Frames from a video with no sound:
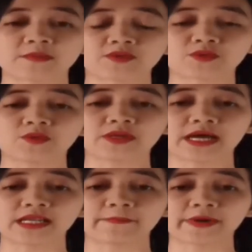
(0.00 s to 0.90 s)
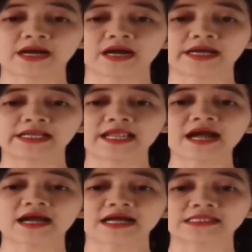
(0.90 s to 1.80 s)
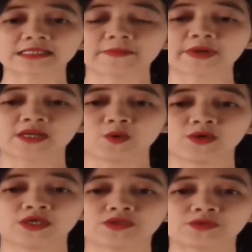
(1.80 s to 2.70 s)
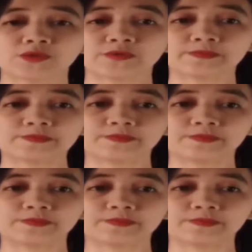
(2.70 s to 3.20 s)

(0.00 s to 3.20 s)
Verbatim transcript: para matugunan ang pangangailangan sa panahong ito.